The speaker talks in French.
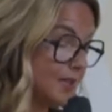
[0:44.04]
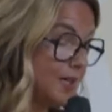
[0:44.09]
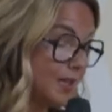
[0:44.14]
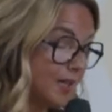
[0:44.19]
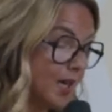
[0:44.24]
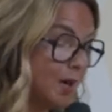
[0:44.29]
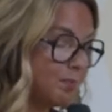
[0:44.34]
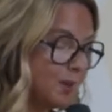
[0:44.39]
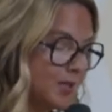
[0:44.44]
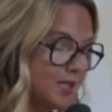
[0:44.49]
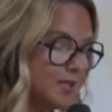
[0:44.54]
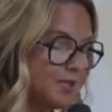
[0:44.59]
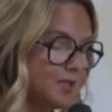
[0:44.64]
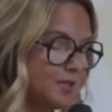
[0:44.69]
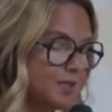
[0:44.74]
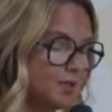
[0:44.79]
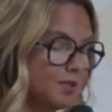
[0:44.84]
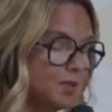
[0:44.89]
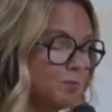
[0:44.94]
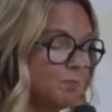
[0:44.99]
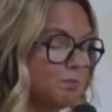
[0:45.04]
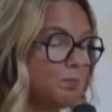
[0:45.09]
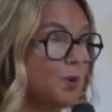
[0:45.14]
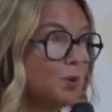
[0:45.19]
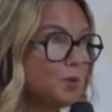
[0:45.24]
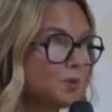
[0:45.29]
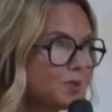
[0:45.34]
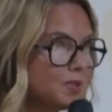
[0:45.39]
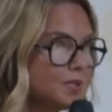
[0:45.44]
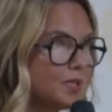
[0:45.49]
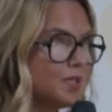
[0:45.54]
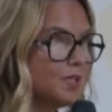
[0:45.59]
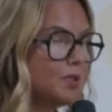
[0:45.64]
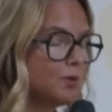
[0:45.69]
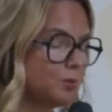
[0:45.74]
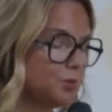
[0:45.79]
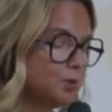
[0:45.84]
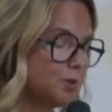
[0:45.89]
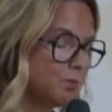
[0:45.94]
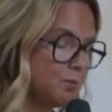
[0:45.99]
la capacité de penser
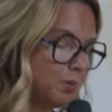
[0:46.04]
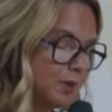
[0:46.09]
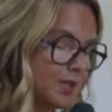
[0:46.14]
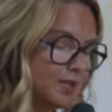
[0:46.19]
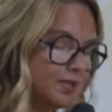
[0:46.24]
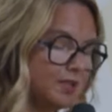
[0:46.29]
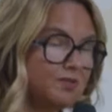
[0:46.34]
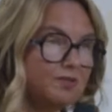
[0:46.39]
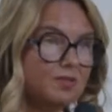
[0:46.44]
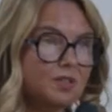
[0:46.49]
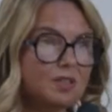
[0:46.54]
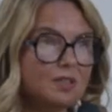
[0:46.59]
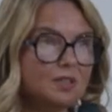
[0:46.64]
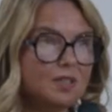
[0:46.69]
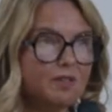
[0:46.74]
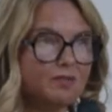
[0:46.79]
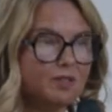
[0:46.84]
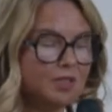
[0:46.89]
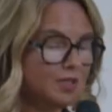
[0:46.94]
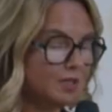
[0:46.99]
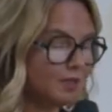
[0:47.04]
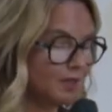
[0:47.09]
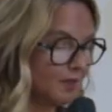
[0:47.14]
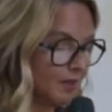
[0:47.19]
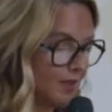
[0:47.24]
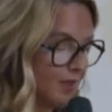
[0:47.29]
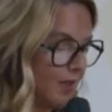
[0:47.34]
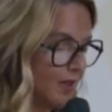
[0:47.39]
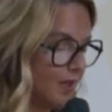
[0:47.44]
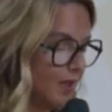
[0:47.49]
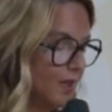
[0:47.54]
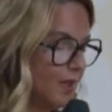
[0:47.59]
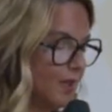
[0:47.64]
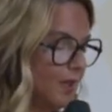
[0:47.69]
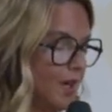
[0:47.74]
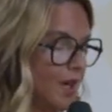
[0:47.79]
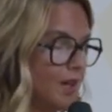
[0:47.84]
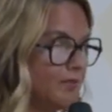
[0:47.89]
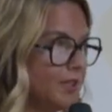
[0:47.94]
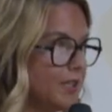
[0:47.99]
ou de planifier l'avenir
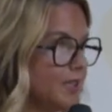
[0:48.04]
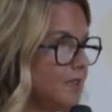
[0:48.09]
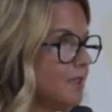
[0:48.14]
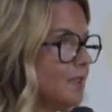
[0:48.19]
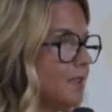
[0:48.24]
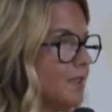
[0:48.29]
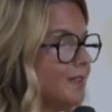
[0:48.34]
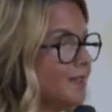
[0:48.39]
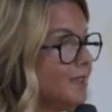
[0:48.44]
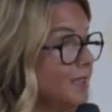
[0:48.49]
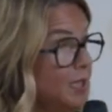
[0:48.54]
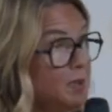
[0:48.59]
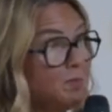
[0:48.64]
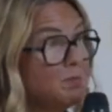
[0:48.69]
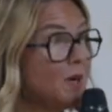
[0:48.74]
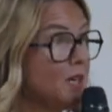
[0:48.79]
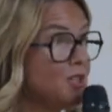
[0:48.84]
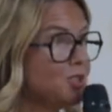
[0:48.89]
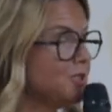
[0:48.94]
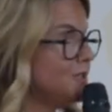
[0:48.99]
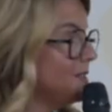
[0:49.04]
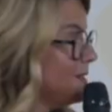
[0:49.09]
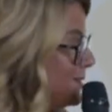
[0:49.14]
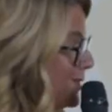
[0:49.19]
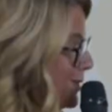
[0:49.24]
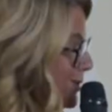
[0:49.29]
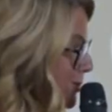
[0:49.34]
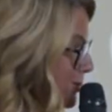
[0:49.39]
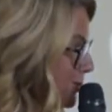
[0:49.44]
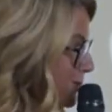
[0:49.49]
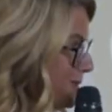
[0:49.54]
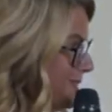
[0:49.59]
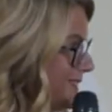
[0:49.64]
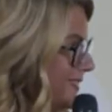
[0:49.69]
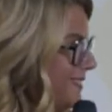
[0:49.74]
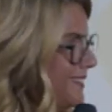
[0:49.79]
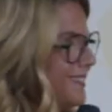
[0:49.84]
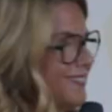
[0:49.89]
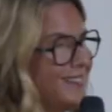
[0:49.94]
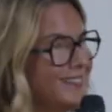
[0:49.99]
avec imagination
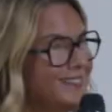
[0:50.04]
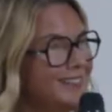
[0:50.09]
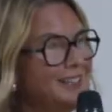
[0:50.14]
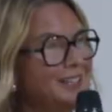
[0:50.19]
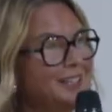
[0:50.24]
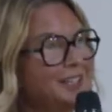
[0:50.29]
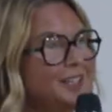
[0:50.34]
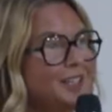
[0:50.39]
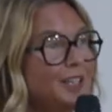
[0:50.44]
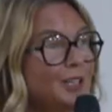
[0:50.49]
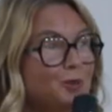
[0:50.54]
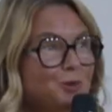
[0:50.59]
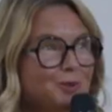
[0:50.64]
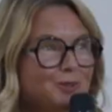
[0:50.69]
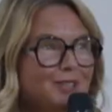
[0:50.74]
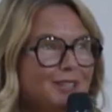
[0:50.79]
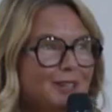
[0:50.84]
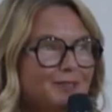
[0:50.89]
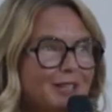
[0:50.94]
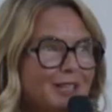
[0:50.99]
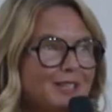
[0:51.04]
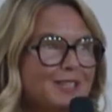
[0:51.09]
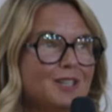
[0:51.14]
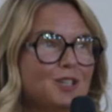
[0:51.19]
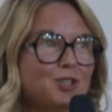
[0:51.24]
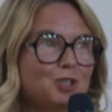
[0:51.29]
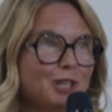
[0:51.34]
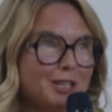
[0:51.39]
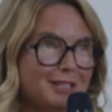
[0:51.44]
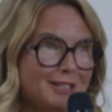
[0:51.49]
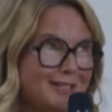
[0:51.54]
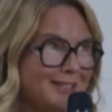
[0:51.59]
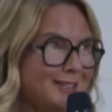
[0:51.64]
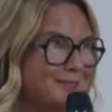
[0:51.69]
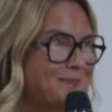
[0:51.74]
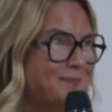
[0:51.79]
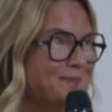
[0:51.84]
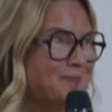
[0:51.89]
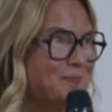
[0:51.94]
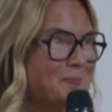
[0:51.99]
et aussi avec
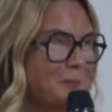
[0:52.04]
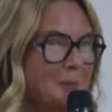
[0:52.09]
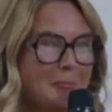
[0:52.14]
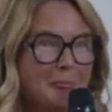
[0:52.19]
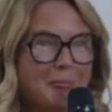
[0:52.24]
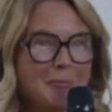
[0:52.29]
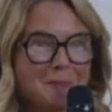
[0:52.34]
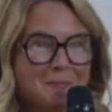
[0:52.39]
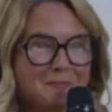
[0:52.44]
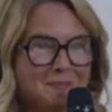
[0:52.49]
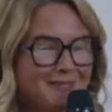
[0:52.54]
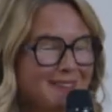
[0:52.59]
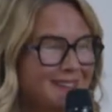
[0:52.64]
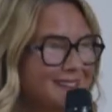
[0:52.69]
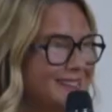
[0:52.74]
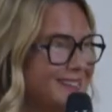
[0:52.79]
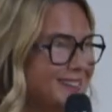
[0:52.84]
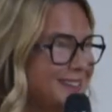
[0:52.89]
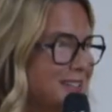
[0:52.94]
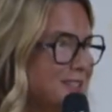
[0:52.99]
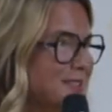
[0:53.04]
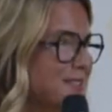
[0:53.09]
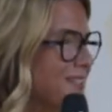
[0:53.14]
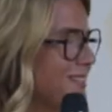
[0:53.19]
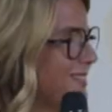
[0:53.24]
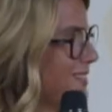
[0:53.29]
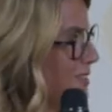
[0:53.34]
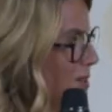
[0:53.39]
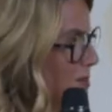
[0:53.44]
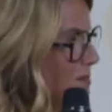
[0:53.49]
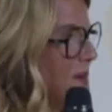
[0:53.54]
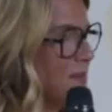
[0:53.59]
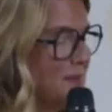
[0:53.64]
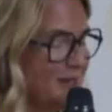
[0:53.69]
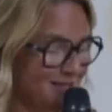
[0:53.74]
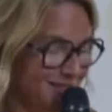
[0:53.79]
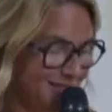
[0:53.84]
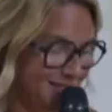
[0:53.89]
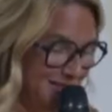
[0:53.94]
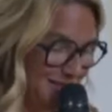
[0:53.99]
sagesse. Ah, ça, c'est quand même
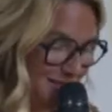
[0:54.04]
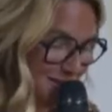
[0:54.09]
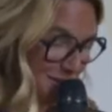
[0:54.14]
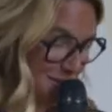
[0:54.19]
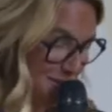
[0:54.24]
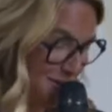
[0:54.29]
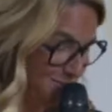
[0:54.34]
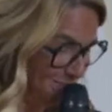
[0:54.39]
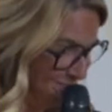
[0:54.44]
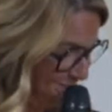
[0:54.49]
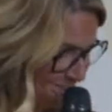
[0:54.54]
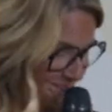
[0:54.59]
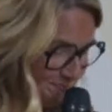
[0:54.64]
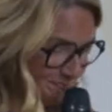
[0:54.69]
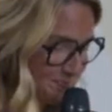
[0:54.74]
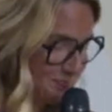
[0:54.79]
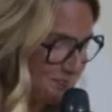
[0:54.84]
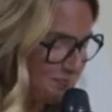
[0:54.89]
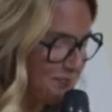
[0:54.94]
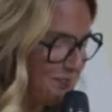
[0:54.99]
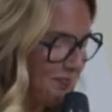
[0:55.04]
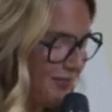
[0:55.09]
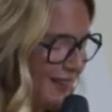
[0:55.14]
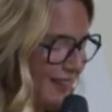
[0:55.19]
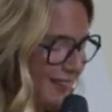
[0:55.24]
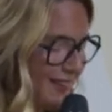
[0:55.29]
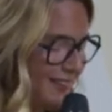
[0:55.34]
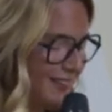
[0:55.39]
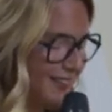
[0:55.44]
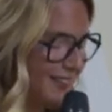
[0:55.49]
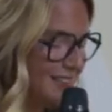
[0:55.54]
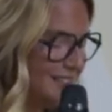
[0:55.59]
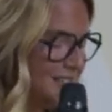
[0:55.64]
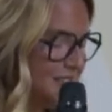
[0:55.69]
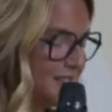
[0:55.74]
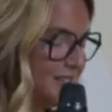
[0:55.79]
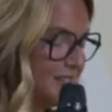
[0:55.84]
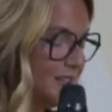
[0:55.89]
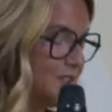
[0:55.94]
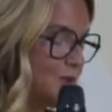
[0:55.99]
intéressant. Hein.
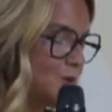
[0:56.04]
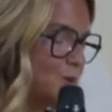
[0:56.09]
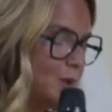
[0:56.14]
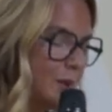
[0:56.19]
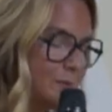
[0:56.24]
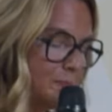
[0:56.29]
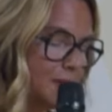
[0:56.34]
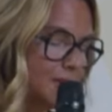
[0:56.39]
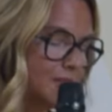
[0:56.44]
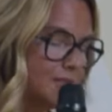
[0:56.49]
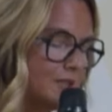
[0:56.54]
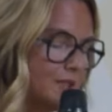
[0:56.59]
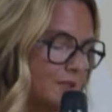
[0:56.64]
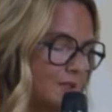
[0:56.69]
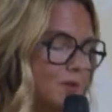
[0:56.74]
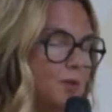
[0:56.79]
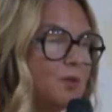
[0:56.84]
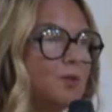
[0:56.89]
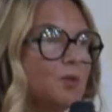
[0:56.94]
Ah, et tous les pays sont